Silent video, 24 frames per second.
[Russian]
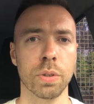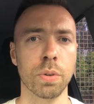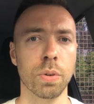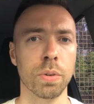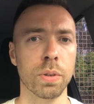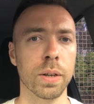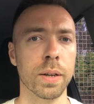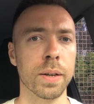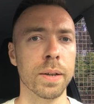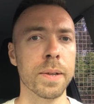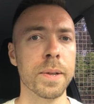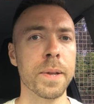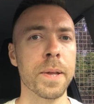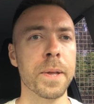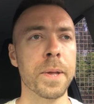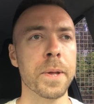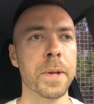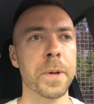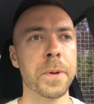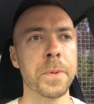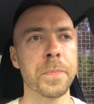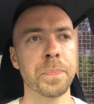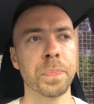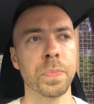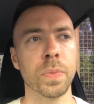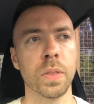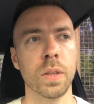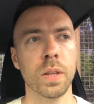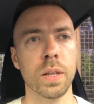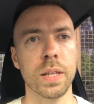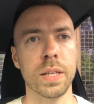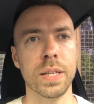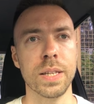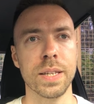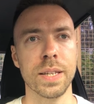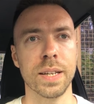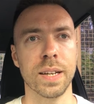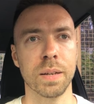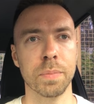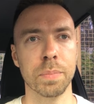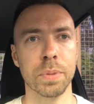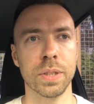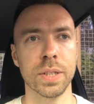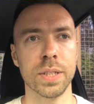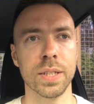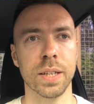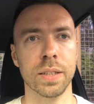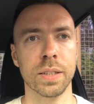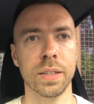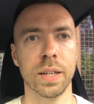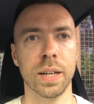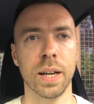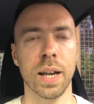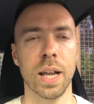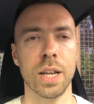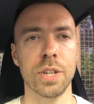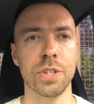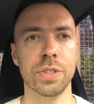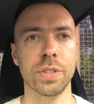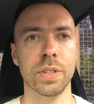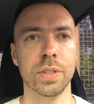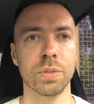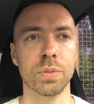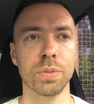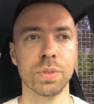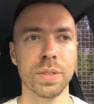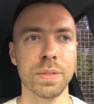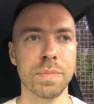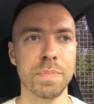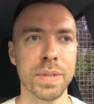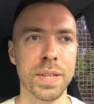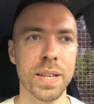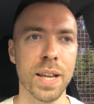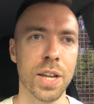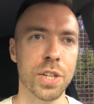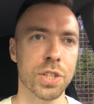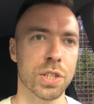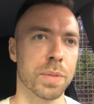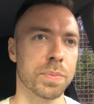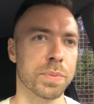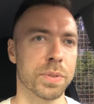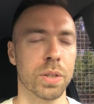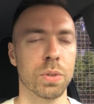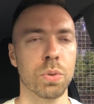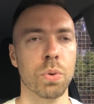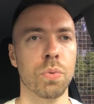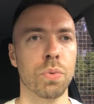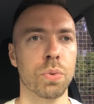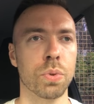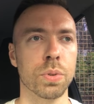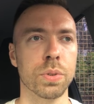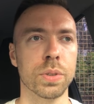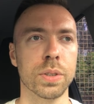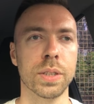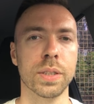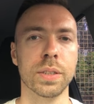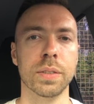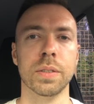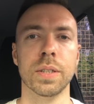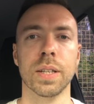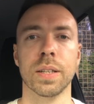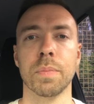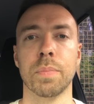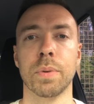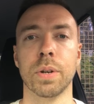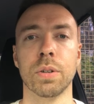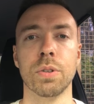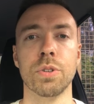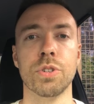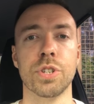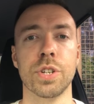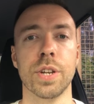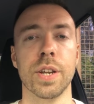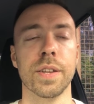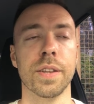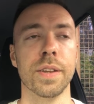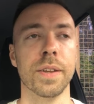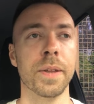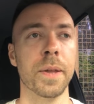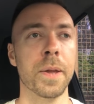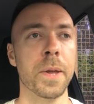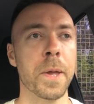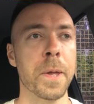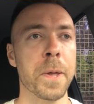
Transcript: долго. И как бы ты не отдыхаешь, да. Но ты меняешь обстановку, и это приключение.